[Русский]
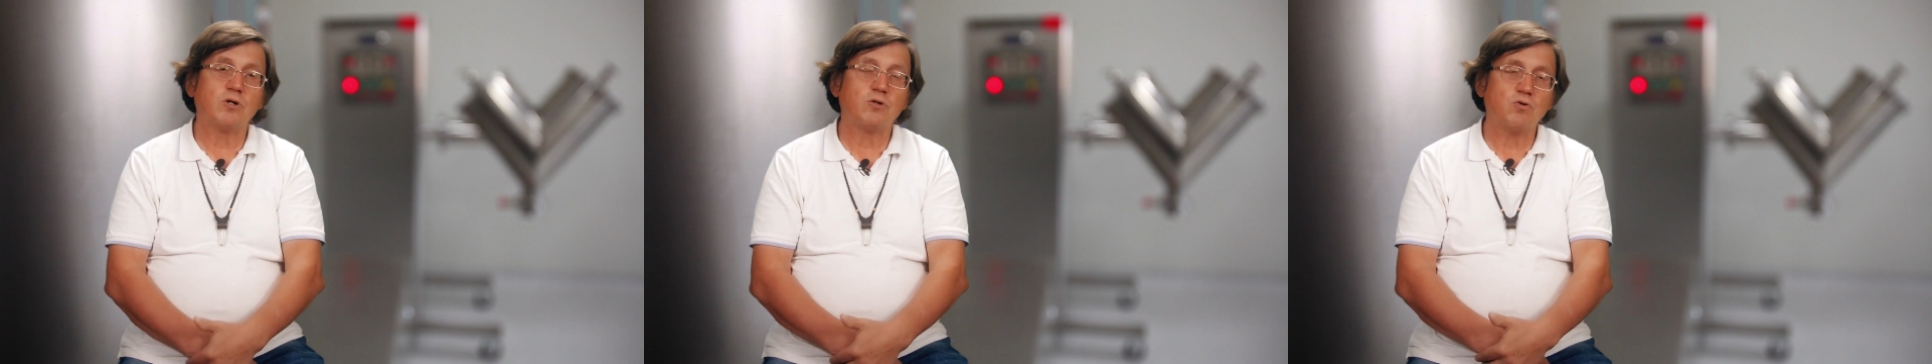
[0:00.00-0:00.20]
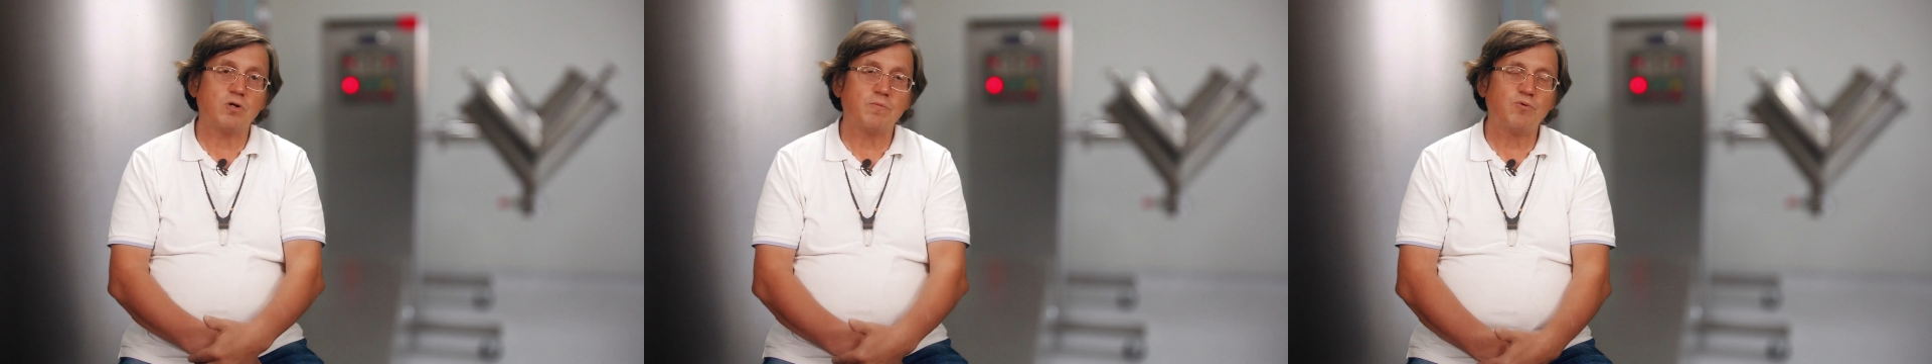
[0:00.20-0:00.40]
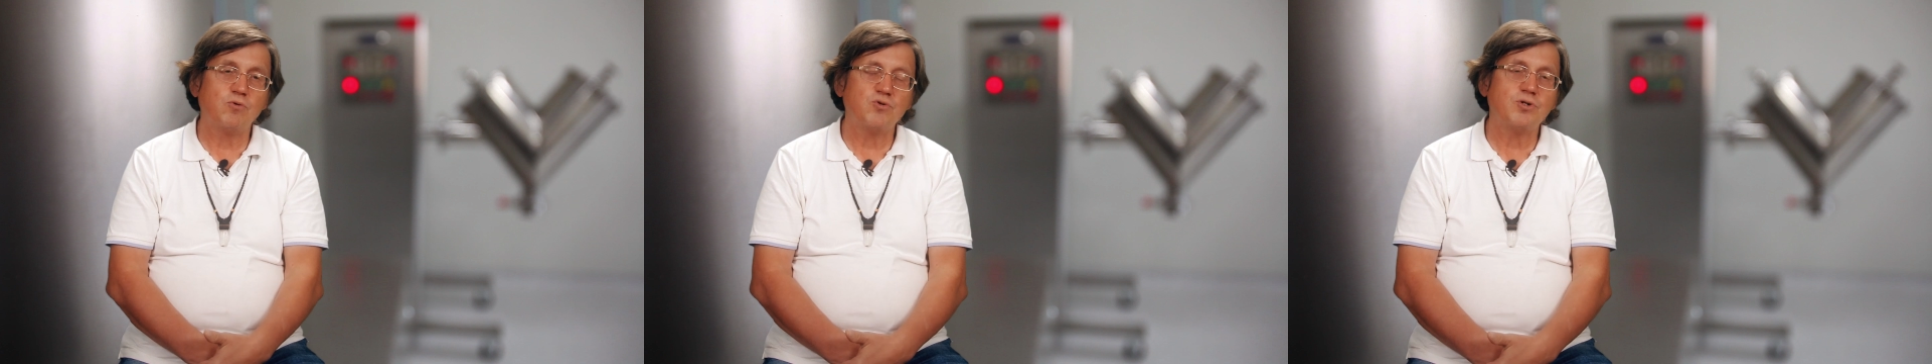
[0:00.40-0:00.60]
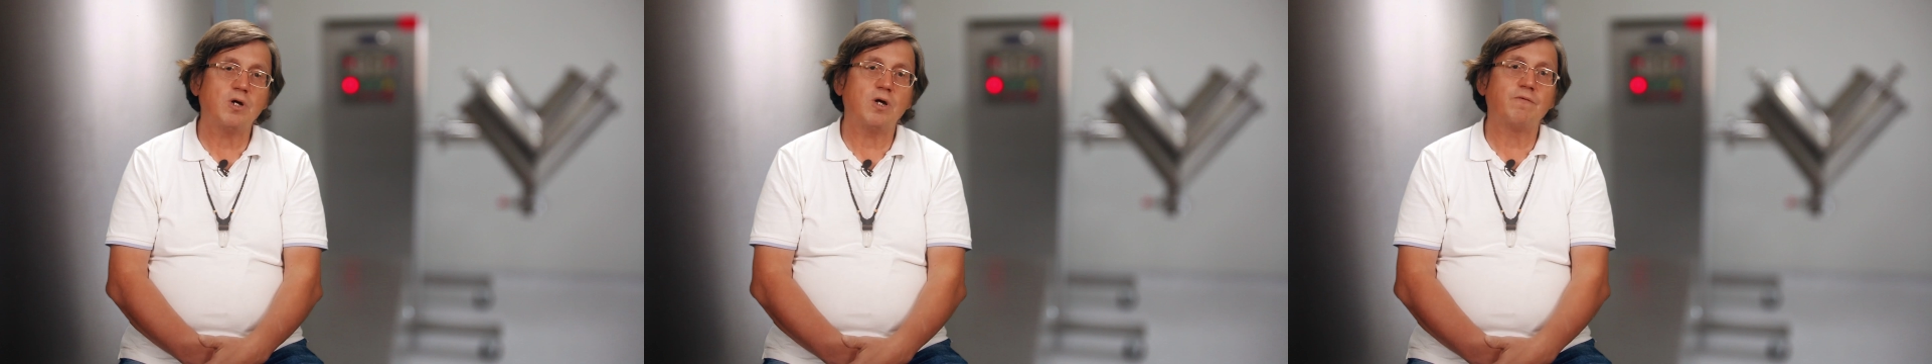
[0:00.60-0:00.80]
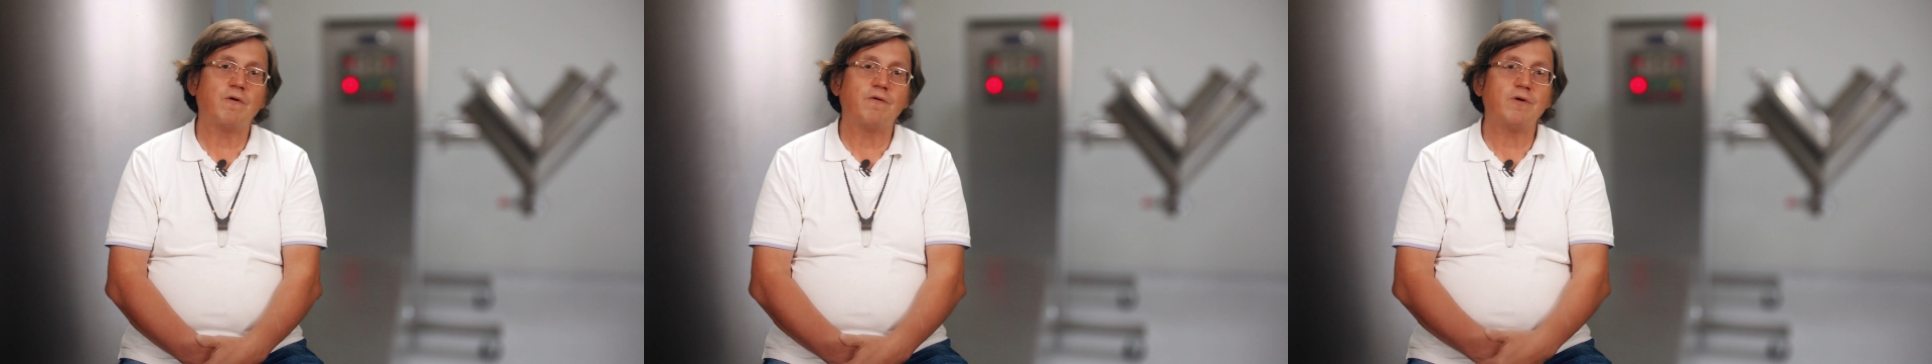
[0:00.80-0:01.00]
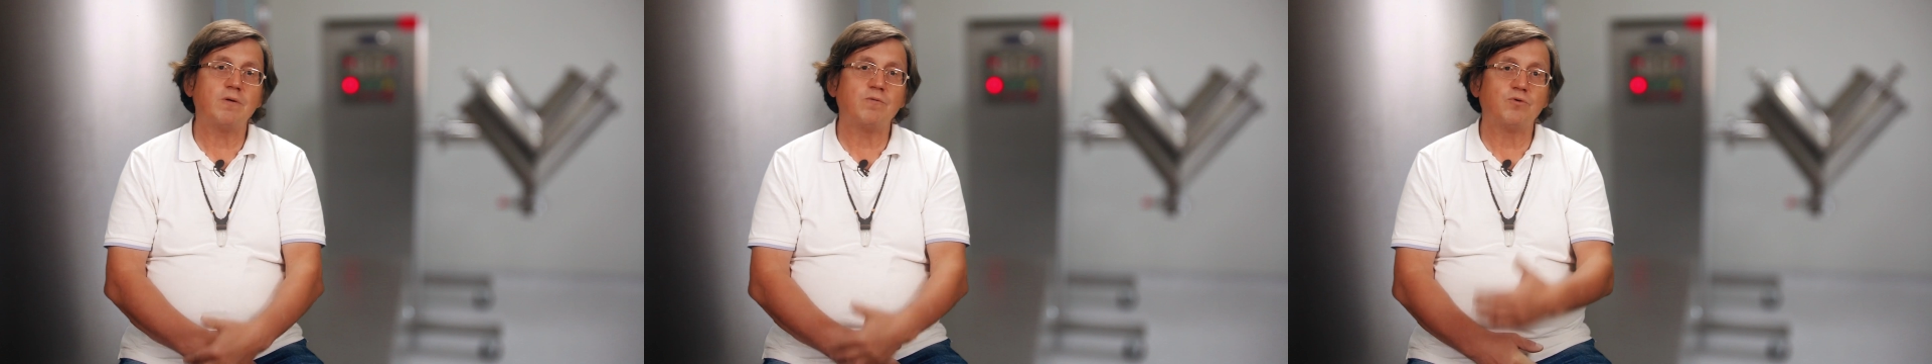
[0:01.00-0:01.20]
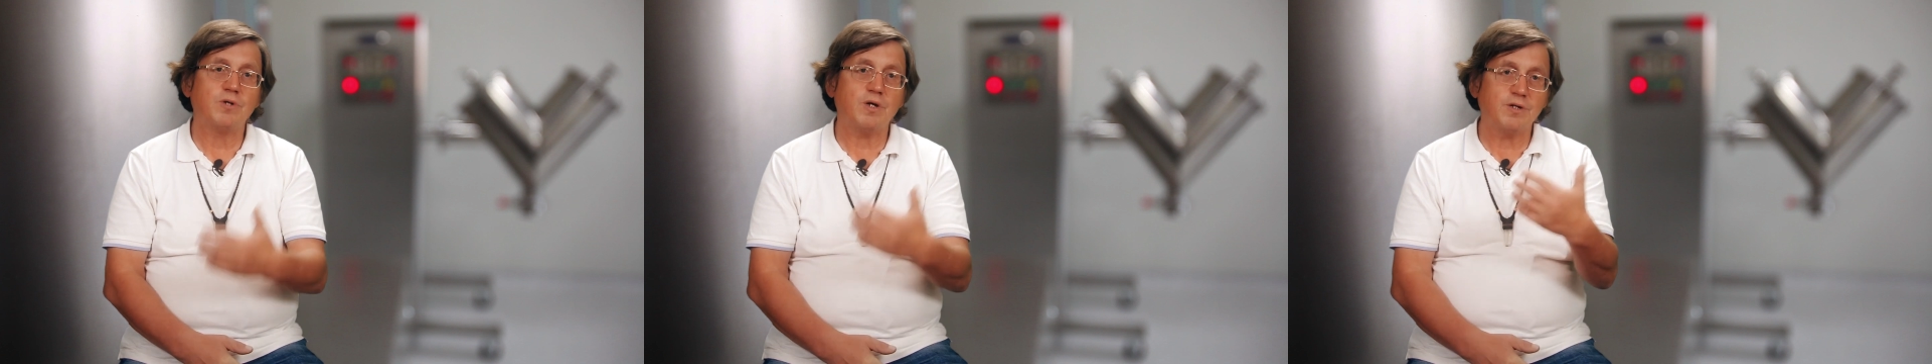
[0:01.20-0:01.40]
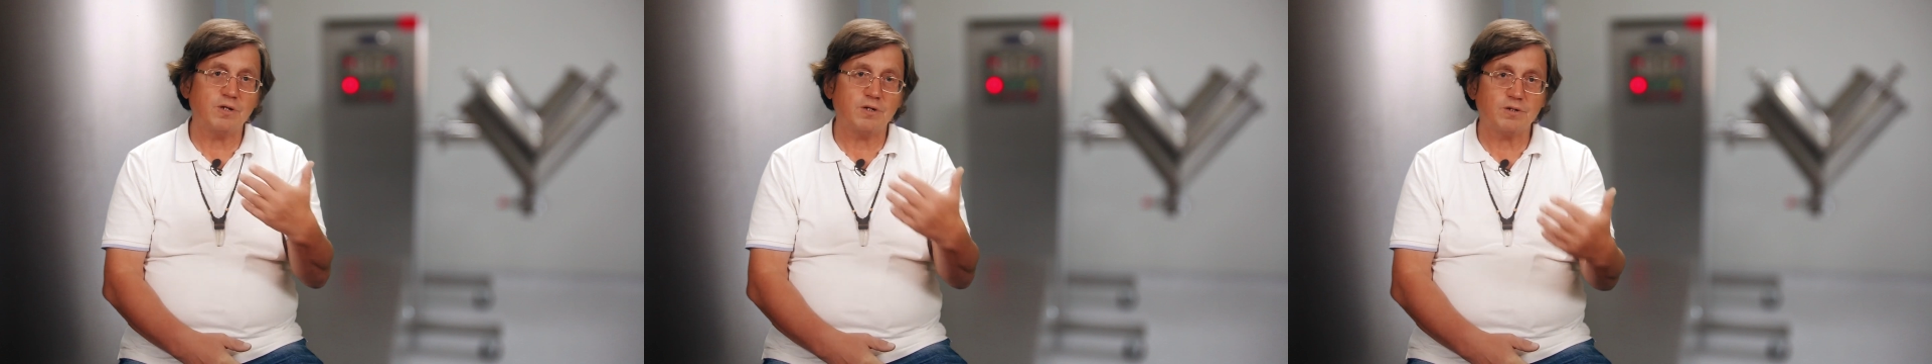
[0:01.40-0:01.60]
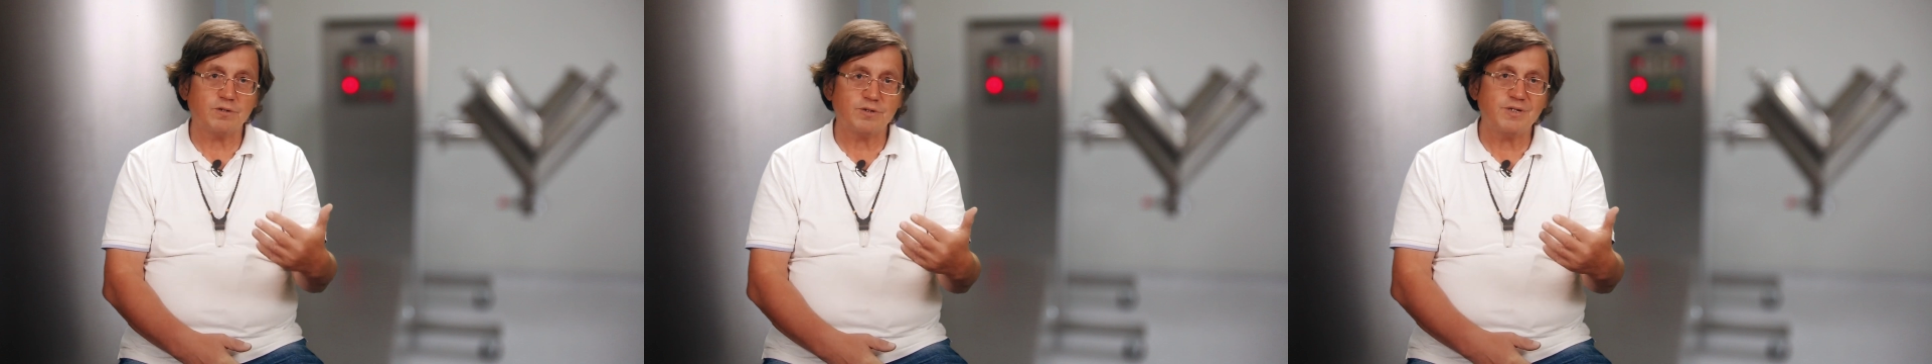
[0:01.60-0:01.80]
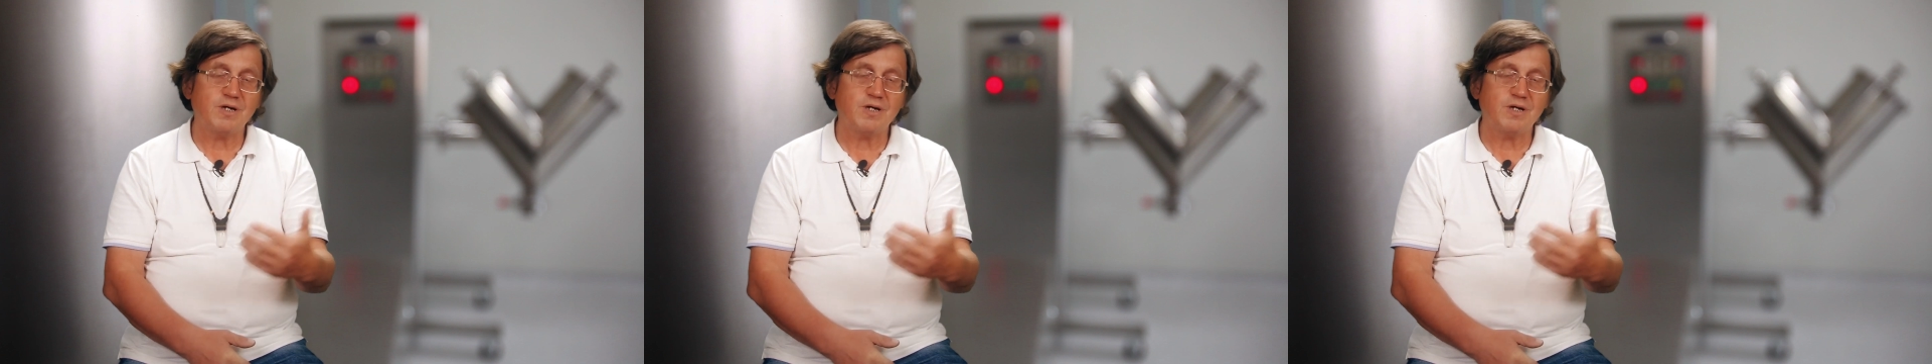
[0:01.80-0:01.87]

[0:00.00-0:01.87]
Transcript: которую я получаю во время вот таких э,